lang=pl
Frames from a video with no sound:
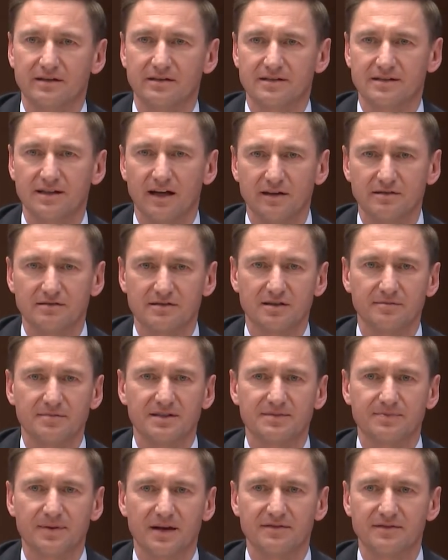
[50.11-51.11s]
zdając
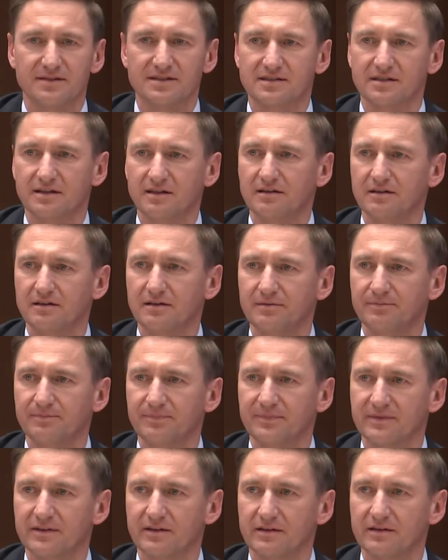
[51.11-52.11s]
sobie sprawę z tego,
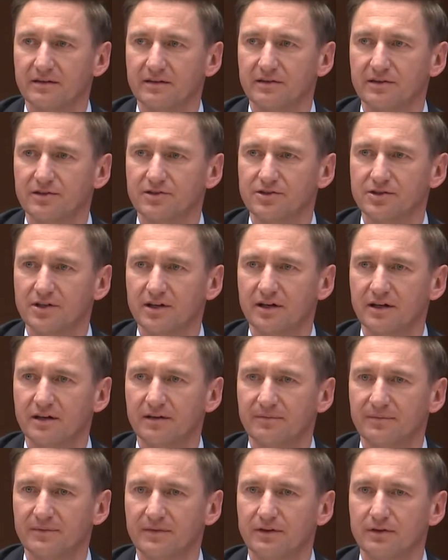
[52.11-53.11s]

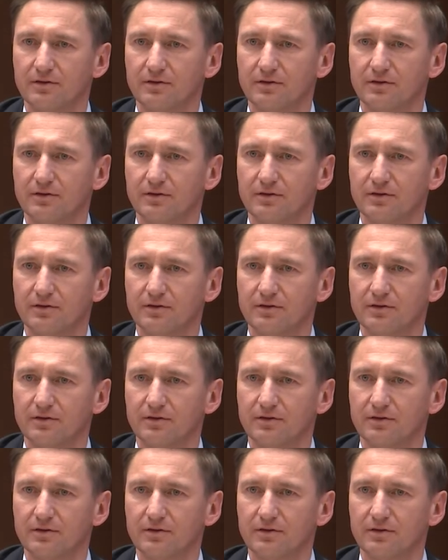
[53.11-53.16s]
że